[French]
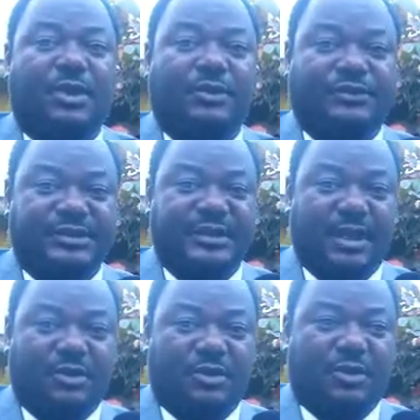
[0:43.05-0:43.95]
d'une
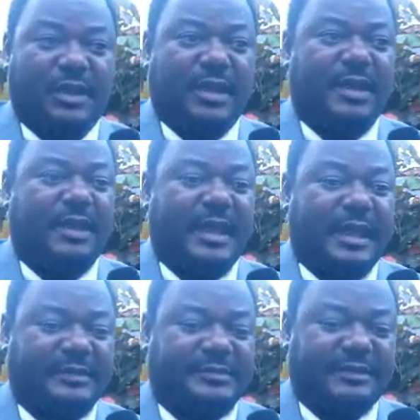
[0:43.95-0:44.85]
école et
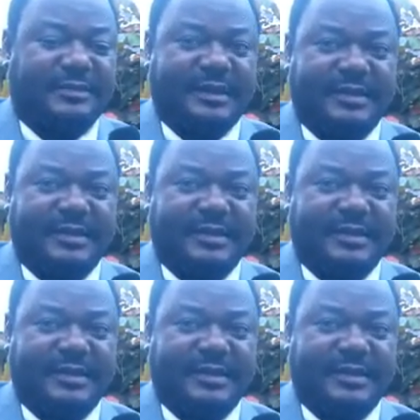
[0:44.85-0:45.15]
un centre